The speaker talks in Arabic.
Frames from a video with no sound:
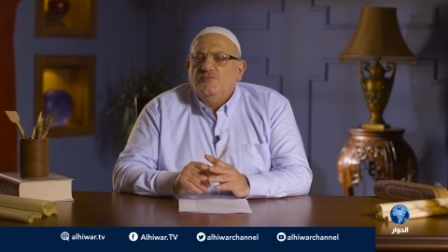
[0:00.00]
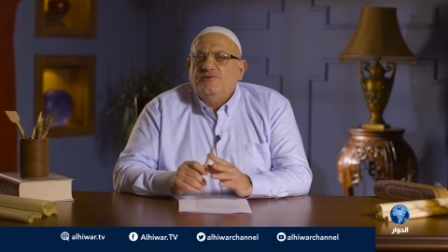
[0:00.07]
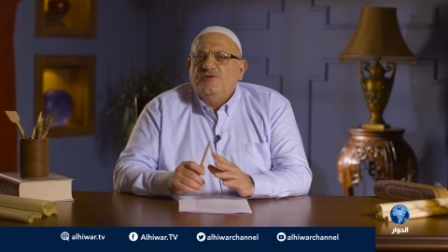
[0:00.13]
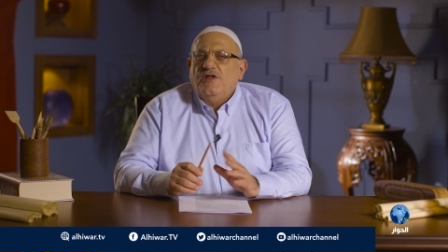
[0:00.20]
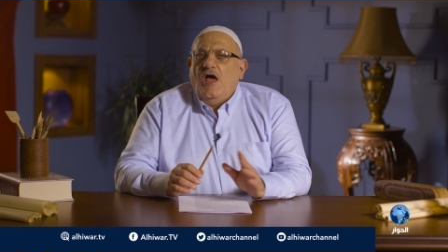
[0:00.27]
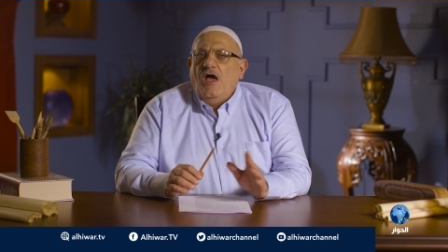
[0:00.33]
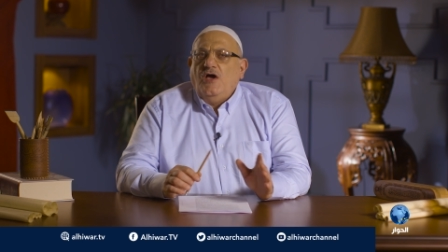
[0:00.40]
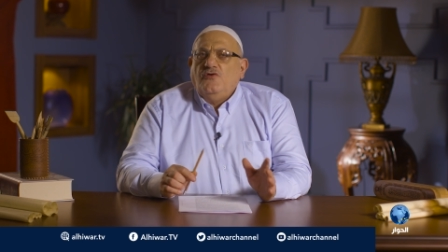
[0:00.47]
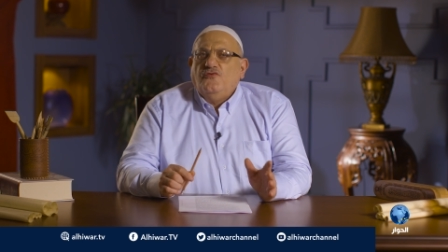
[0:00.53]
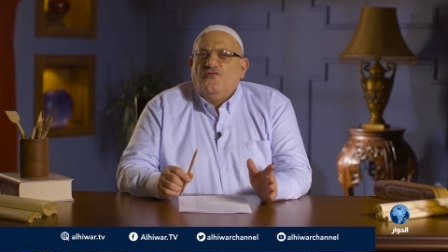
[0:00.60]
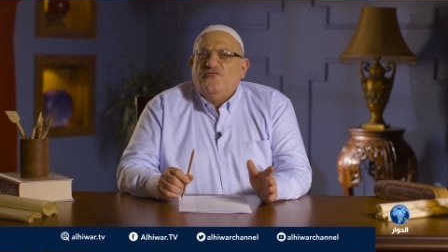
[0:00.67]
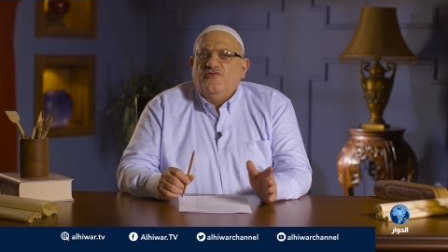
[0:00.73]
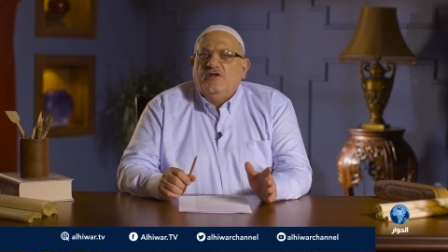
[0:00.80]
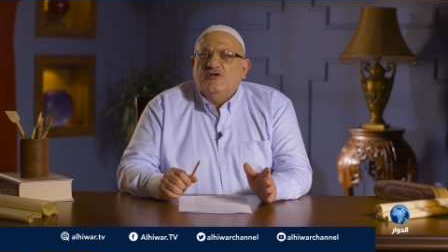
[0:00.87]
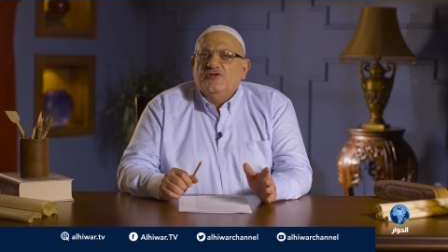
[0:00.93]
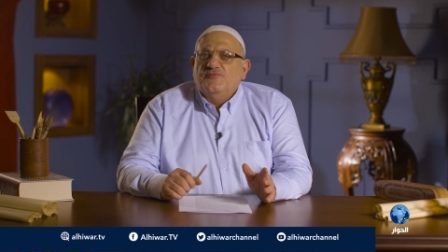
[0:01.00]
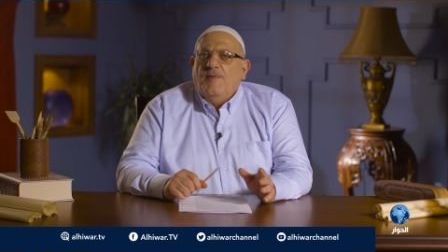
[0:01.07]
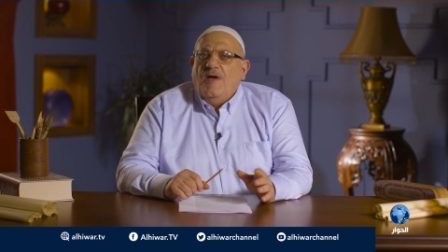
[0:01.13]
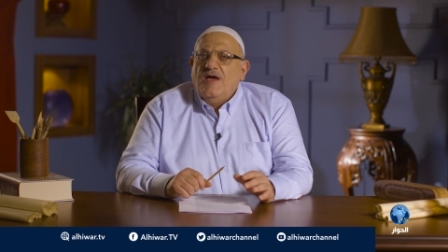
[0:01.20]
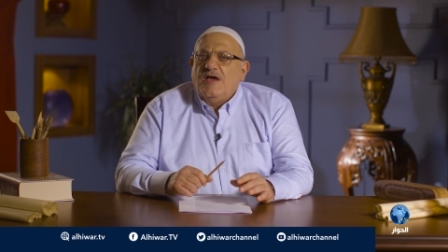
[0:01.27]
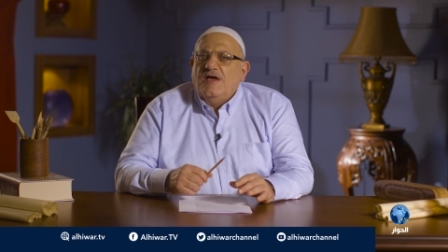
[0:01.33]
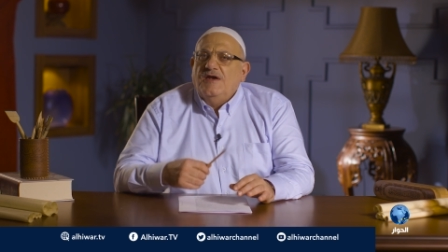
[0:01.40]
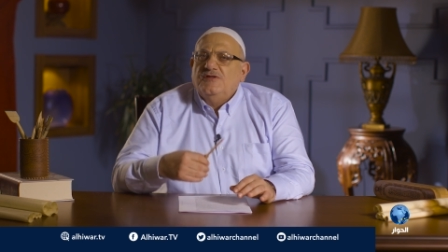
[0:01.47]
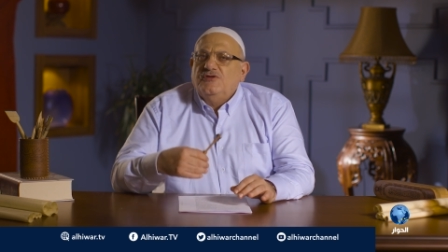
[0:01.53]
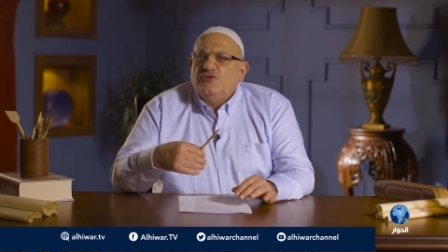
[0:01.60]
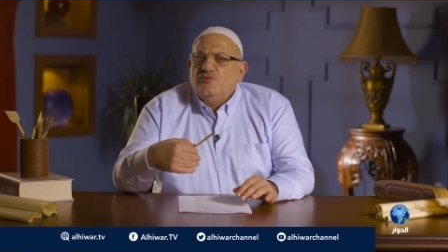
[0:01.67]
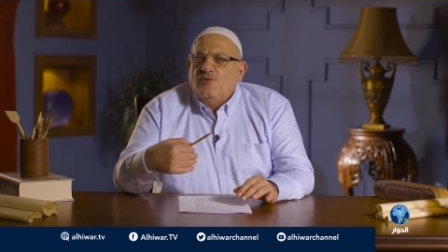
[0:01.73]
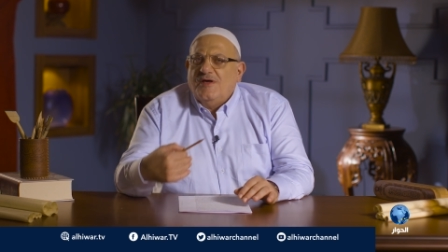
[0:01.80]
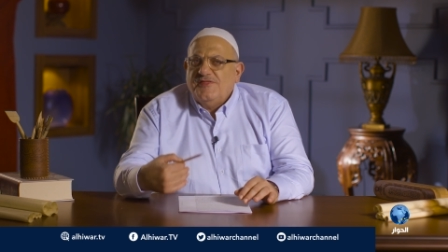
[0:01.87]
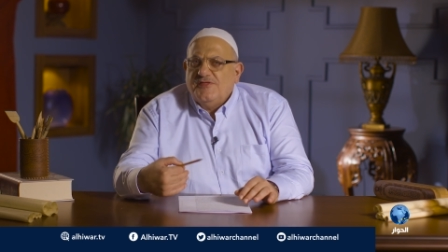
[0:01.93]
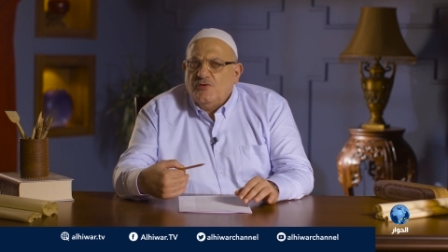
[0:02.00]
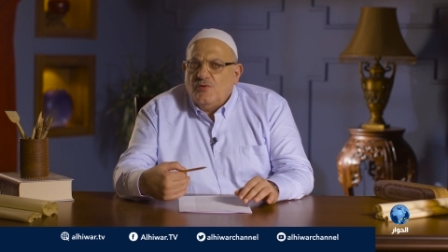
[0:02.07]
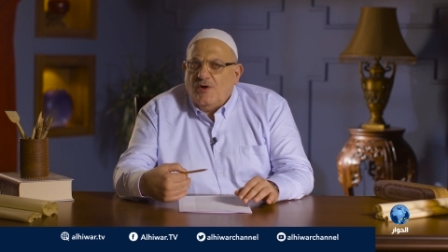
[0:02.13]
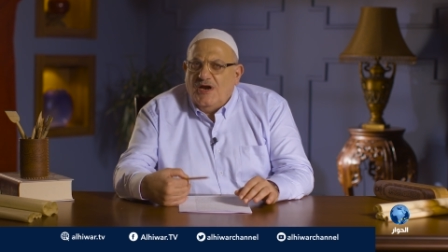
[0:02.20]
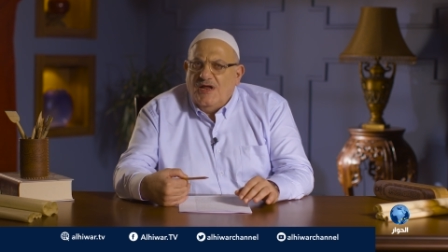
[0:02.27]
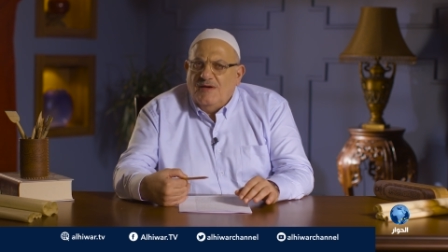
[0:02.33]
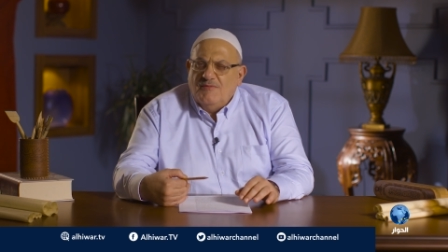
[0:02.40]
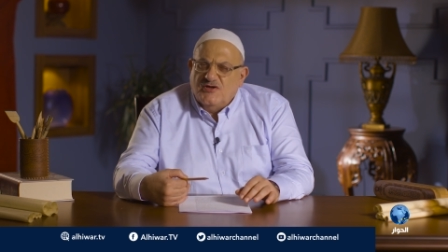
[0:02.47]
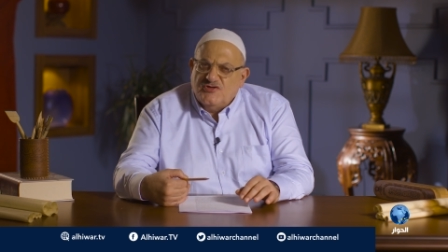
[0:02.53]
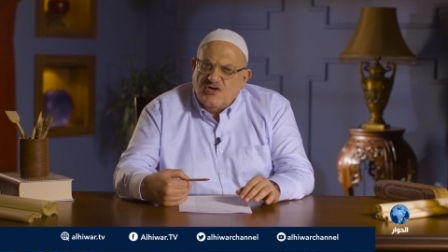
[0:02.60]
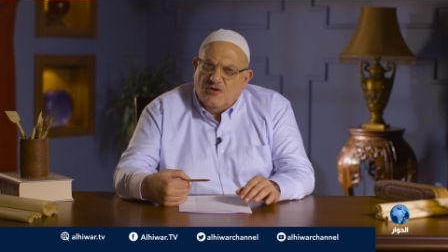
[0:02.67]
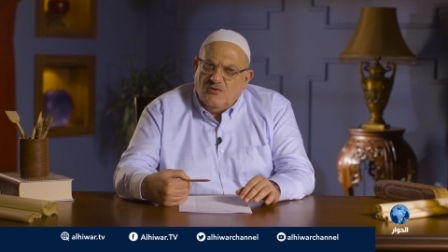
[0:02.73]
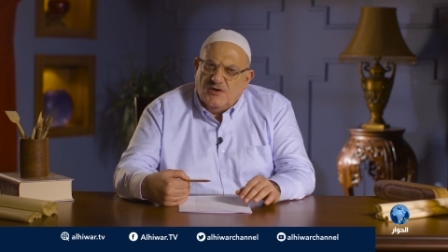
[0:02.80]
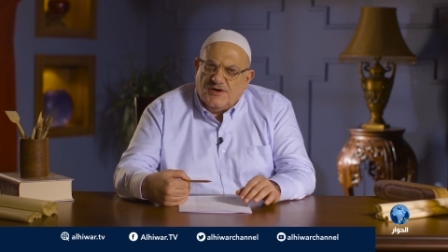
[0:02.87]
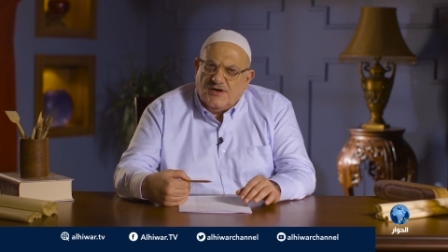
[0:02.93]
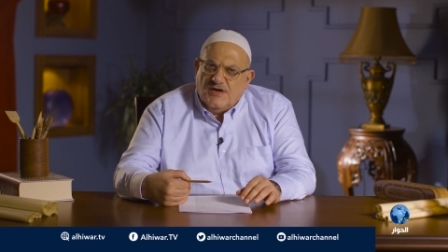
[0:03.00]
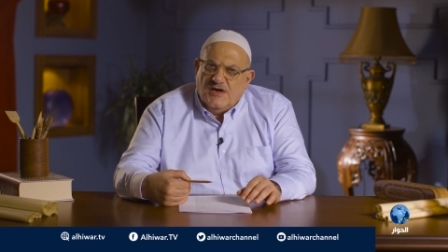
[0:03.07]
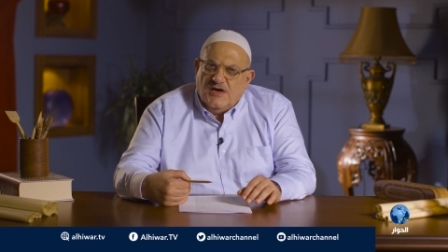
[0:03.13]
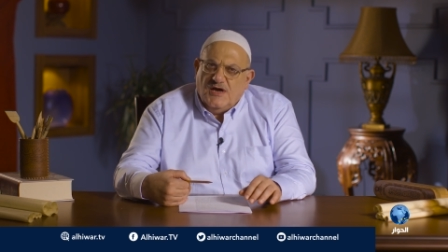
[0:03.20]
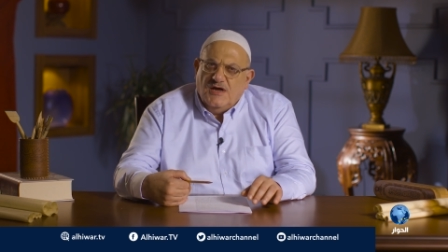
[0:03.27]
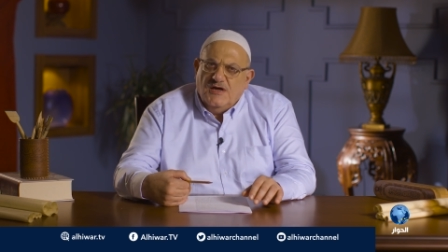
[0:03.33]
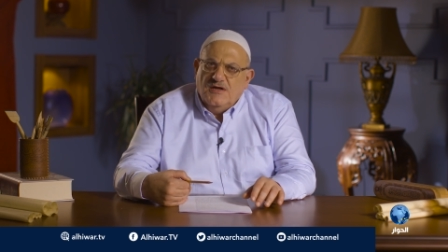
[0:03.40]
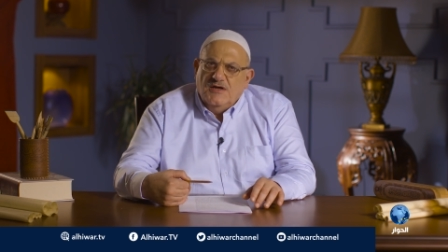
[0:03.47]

من أحرف الإطباق التي تؤثر على ما جاورها